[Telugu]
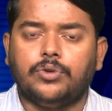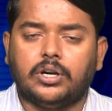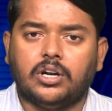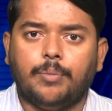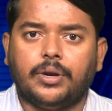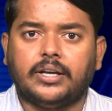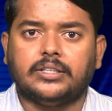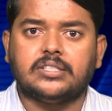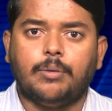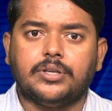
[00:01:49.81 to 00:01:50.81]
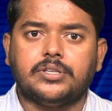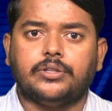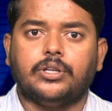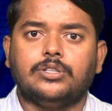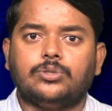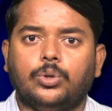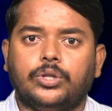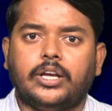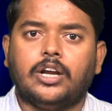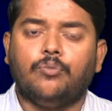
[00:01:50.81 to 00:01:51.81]
ఉన్నట్లుగా మనకైతే సమాచారం
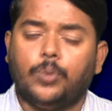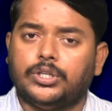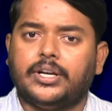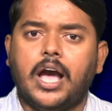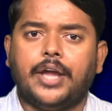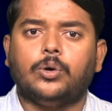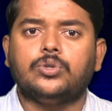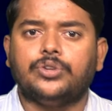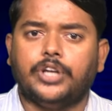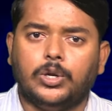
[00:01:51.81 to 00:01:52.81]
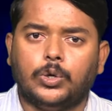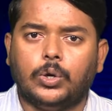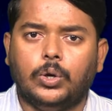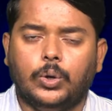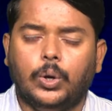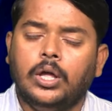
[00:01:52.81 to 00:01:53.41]
తెలుస్తోంది ఇంకా మొదట ఆయన కోసం నెల్లూరులో